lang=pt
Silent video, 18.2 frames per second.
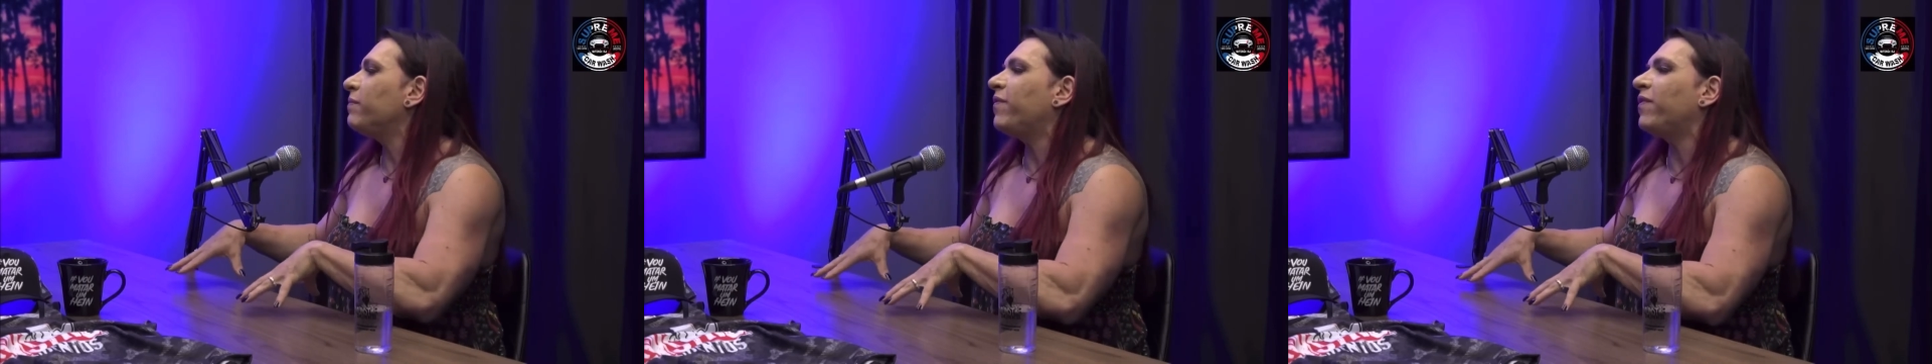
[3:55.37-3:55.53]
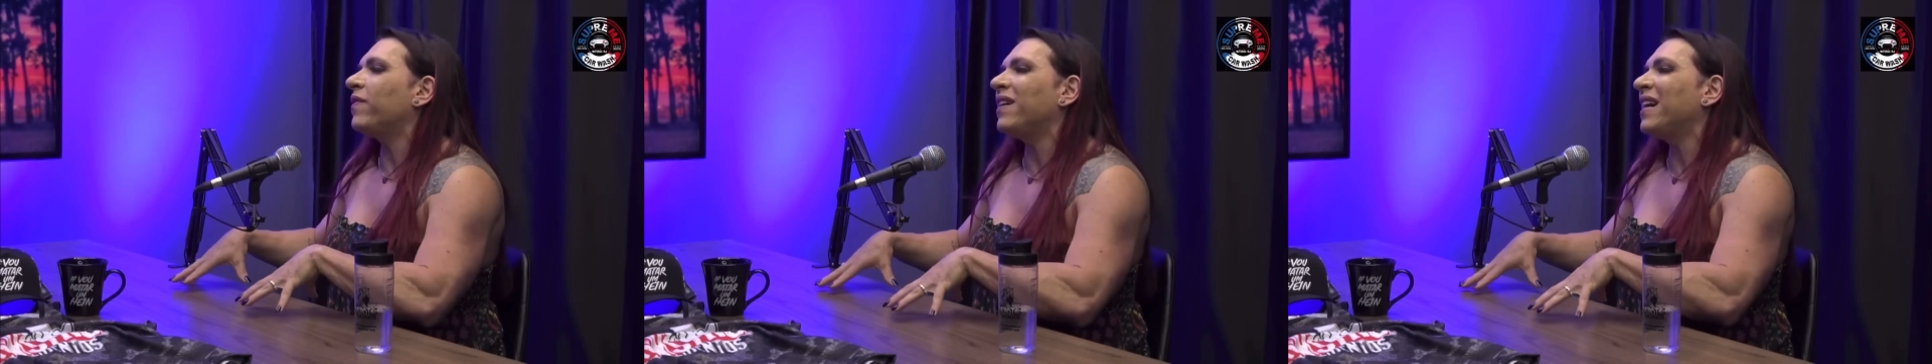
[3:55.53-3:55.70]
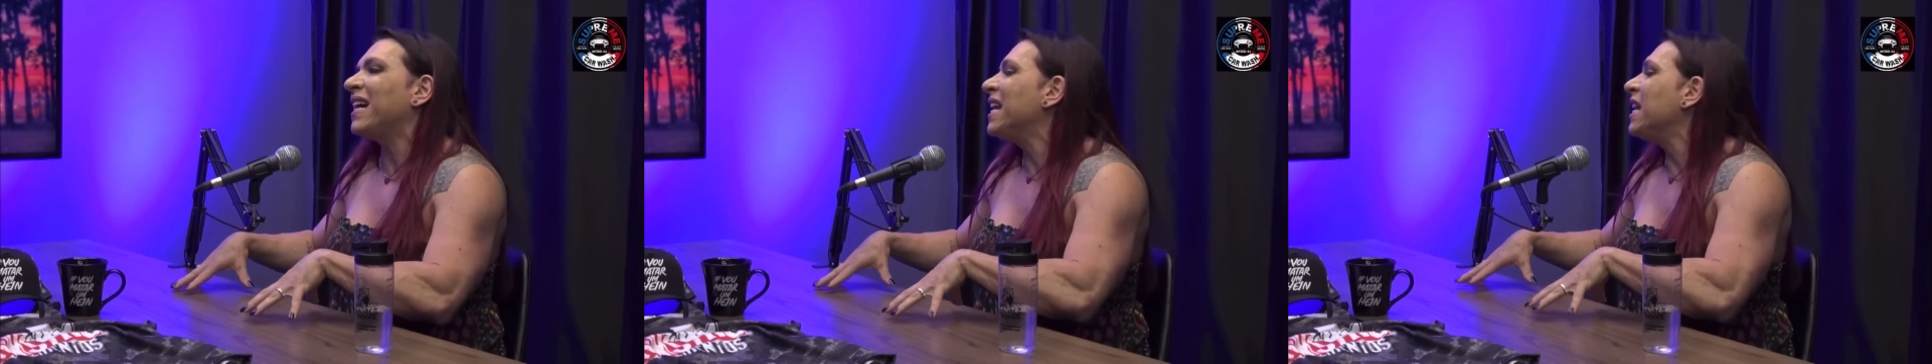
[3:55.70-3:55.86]

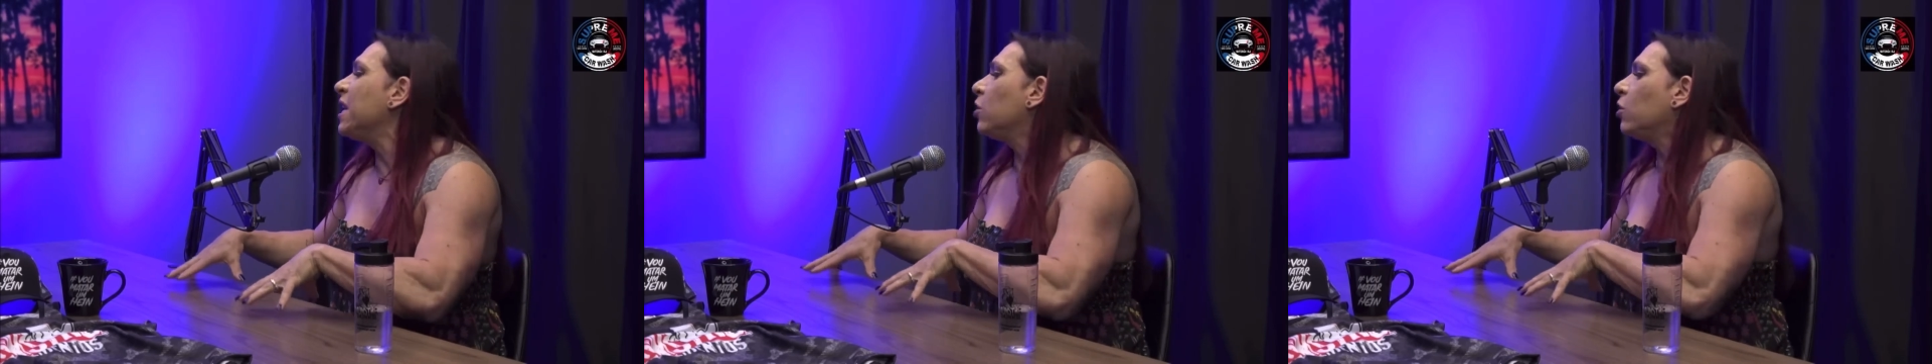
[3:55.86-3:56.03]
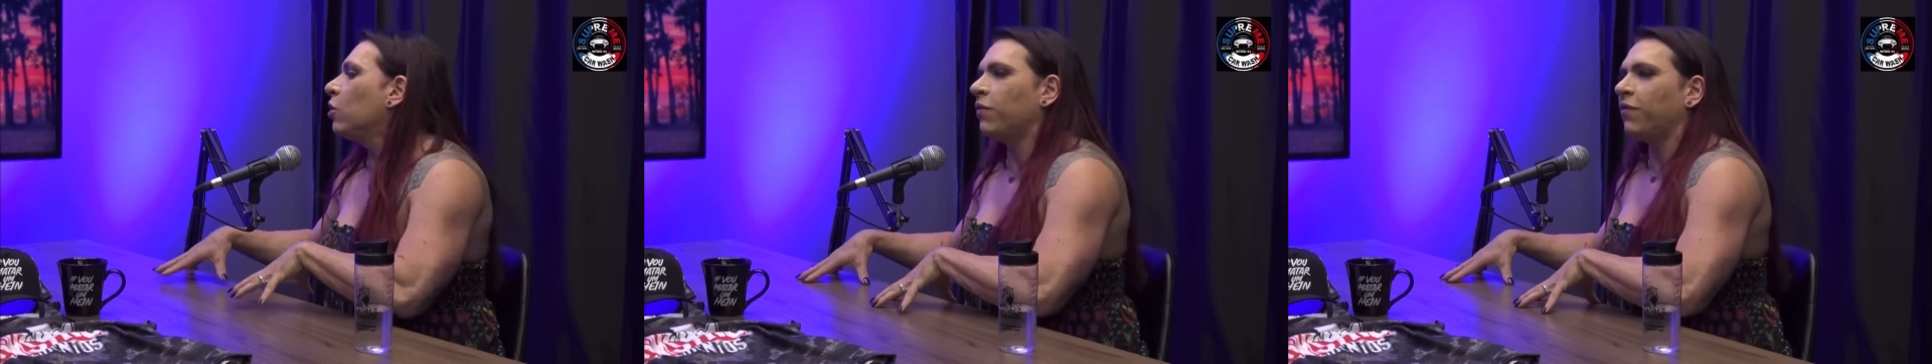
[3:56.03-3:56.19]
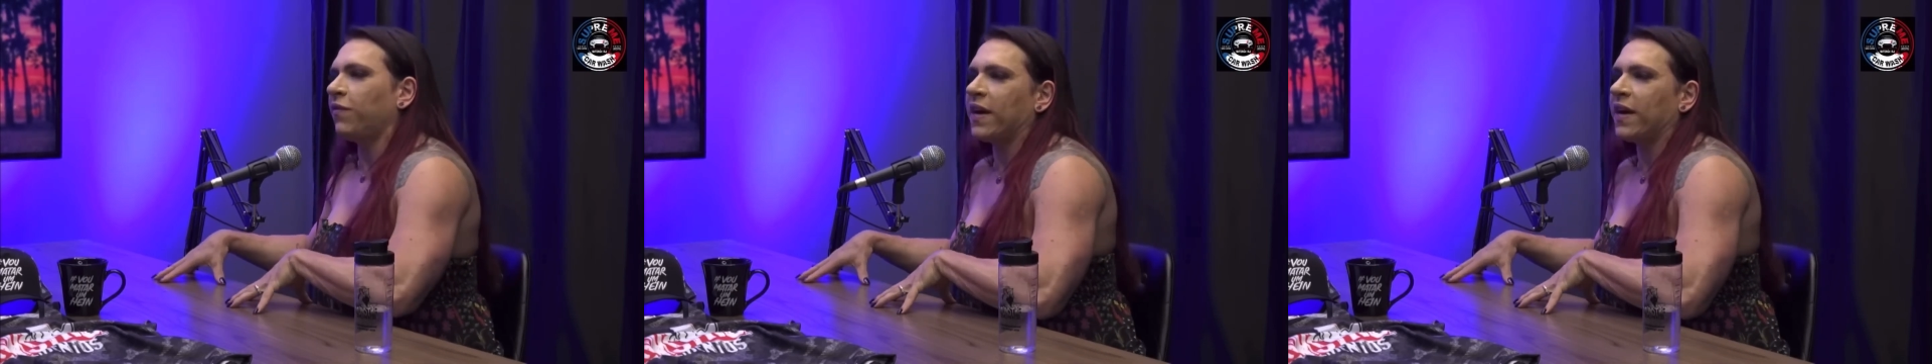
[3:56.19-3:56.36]

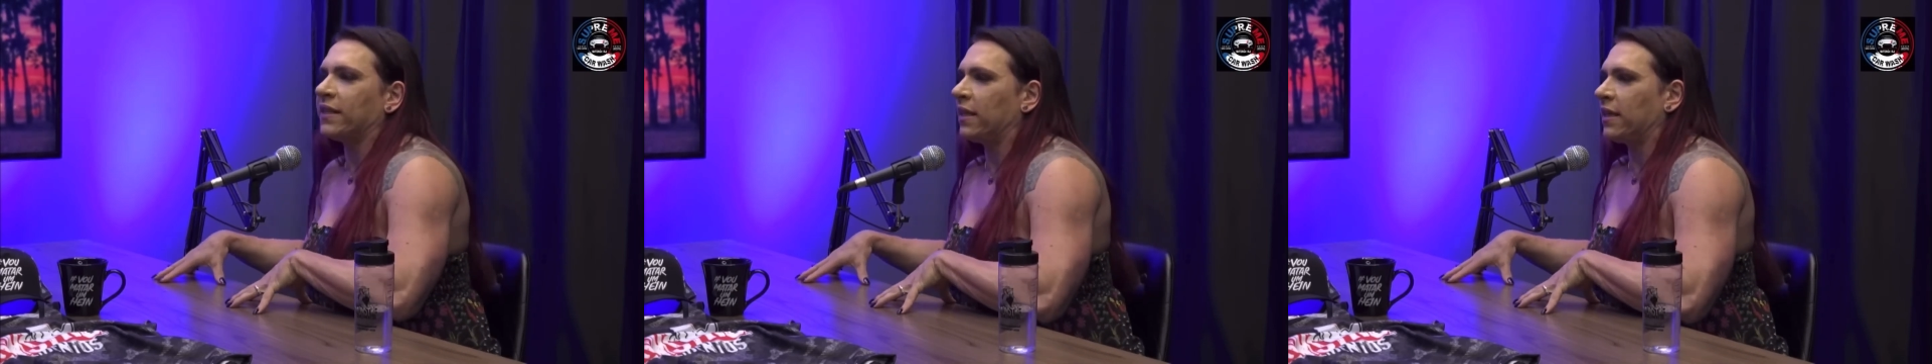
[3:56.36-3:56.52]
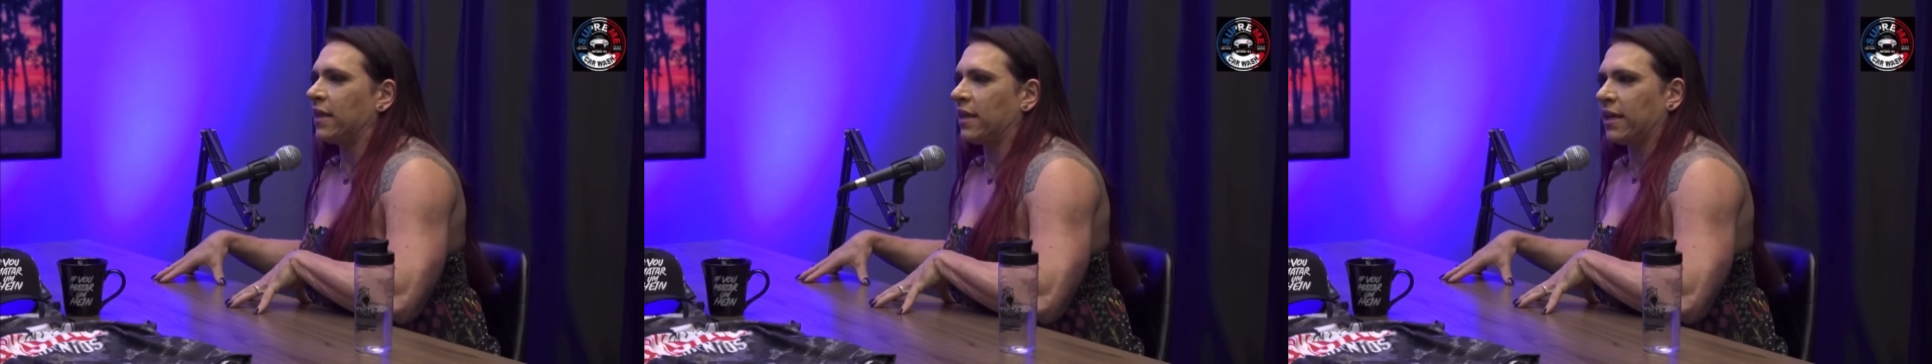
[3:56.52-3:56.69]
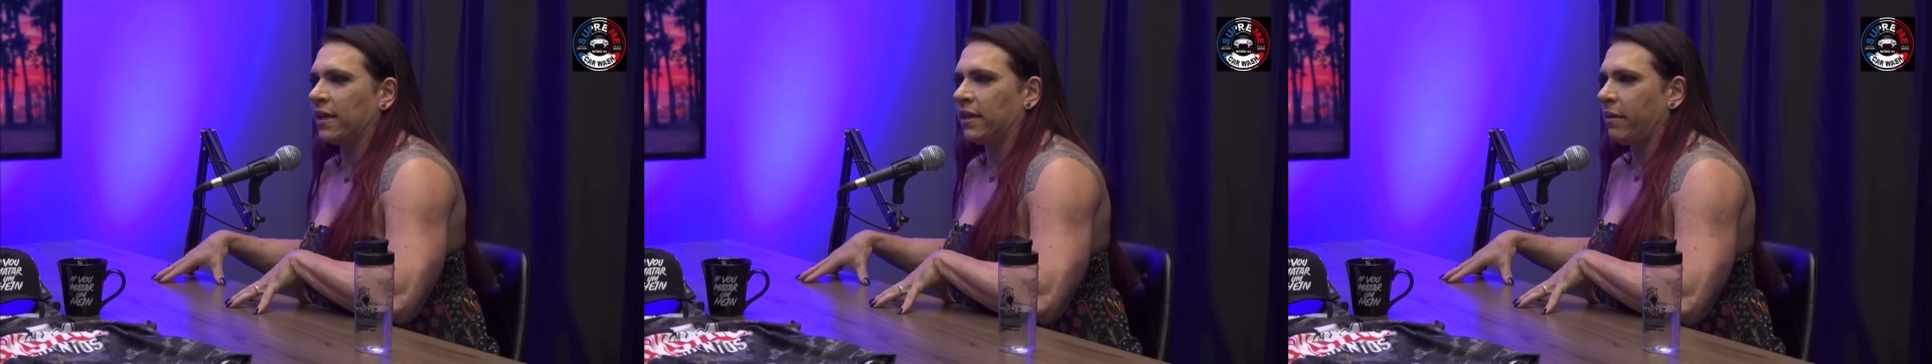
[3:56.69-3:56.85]
grilo fazem
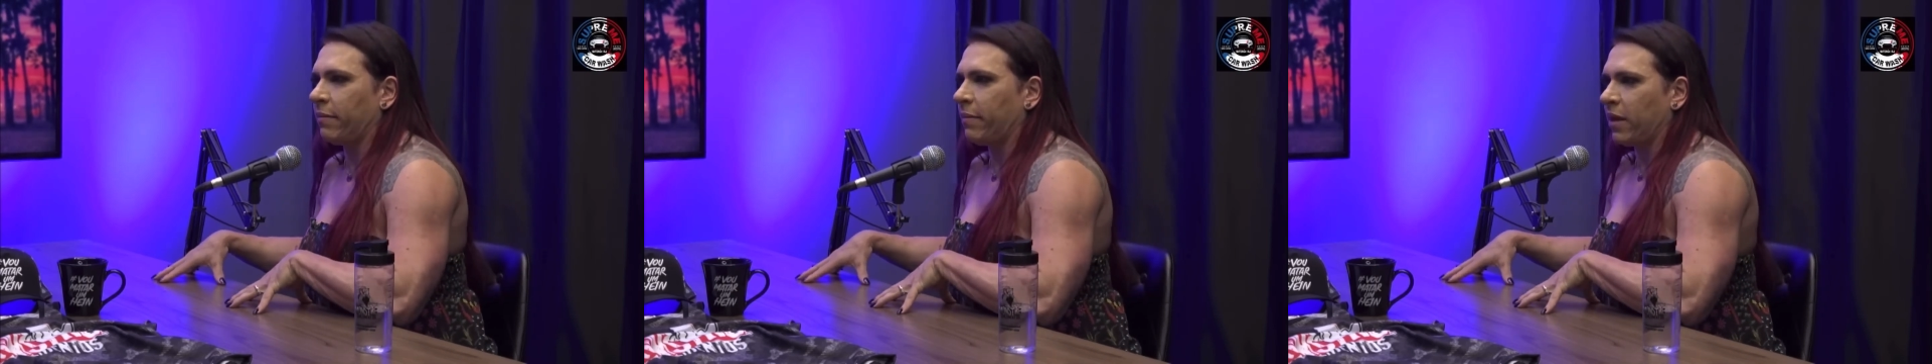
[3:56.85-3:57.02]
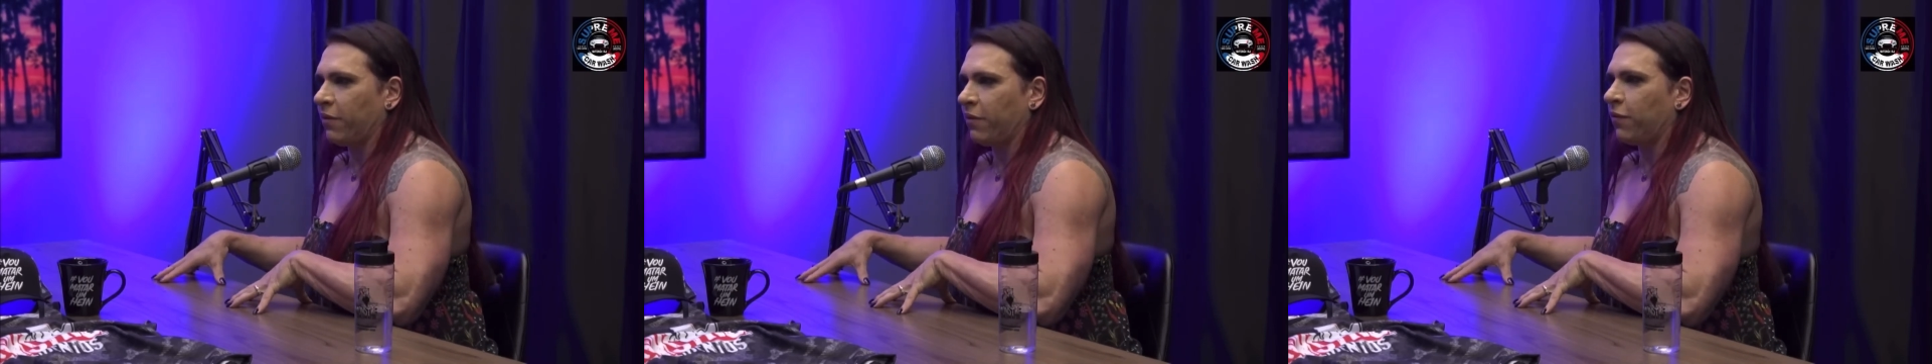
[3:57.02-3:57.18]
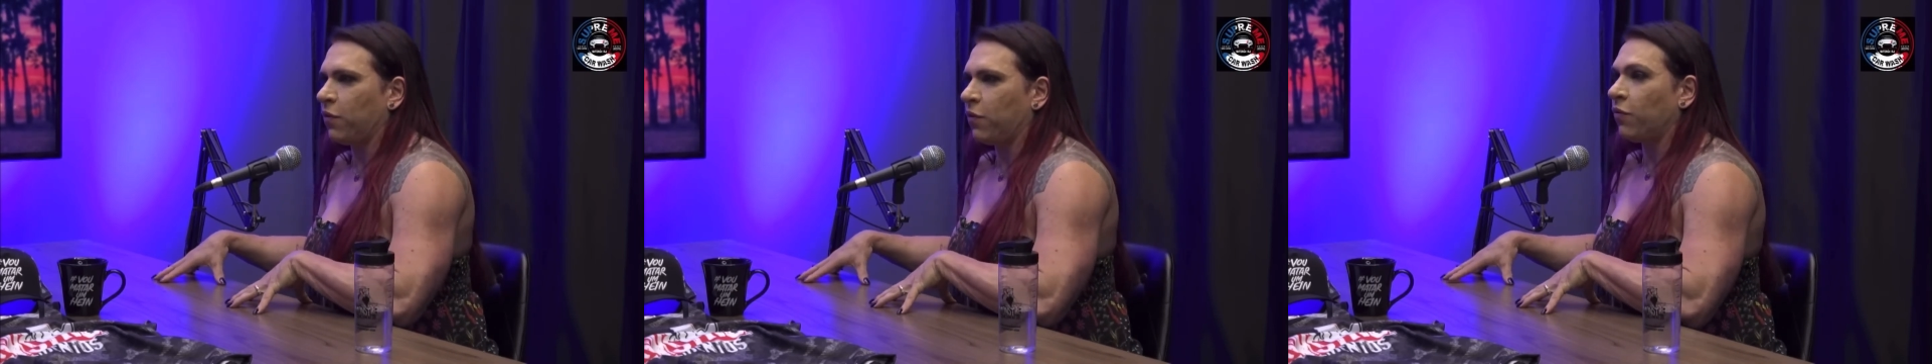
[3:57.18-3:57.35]
na
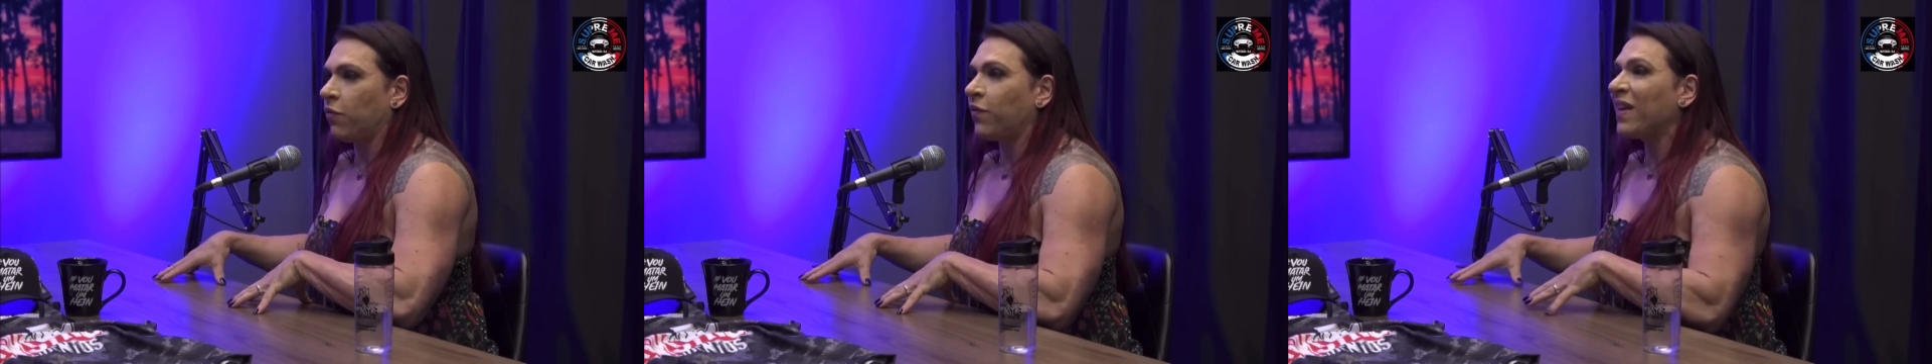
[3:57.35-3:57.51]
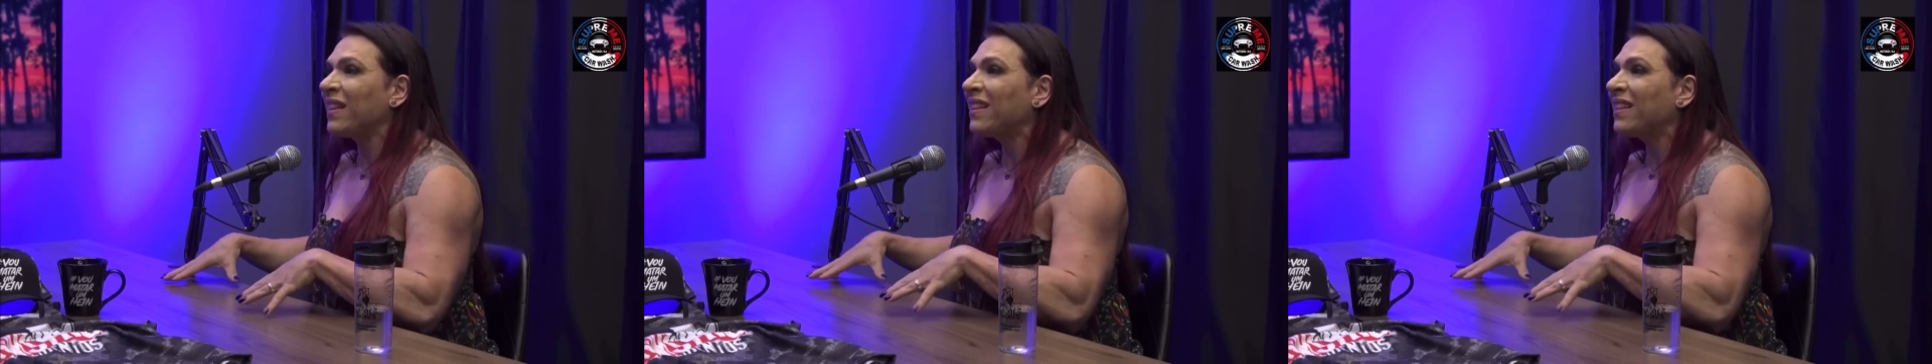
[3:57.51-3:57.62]
academia fofo.